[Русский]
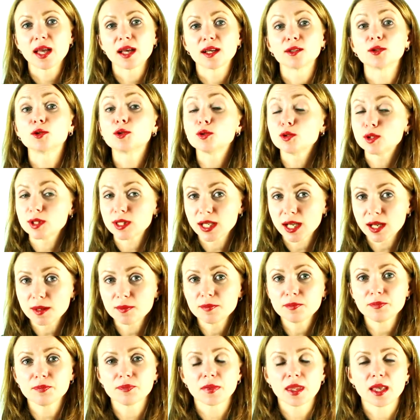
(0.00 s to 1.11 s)

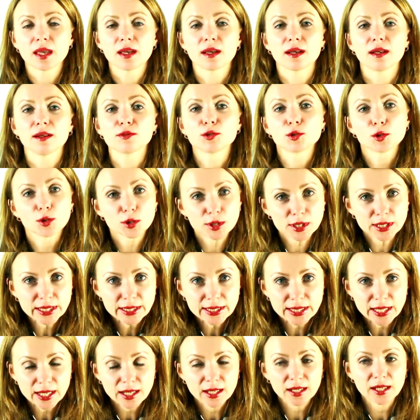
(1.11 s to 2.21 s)
друзьям а, в
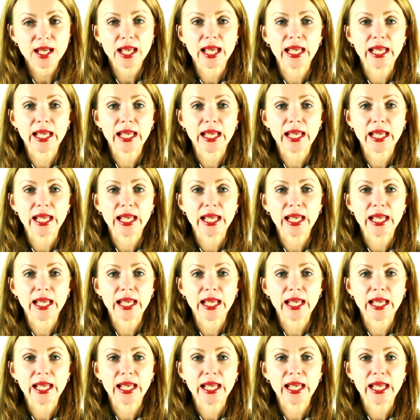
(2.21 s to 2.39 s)
соцсетях